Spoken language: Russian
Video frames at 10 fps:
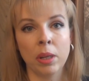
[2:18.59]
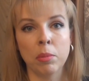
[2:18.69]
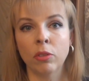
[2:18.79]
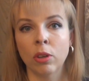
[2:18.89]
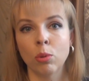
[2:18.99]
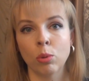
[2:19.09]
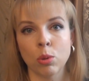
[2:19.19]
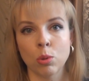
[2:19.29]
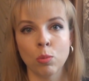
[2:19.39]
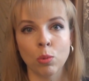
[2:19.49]
Либо в какую-то
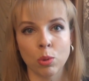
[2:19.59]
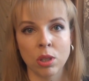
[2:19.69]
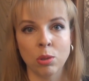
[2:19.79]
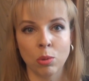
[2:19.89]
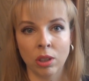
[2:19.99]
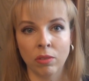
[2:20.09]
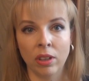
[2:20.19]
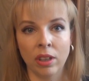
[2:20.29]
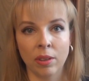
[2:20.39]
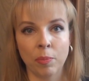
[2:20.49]
сумку
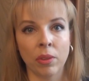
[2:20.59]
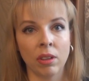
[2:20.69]
застегивали,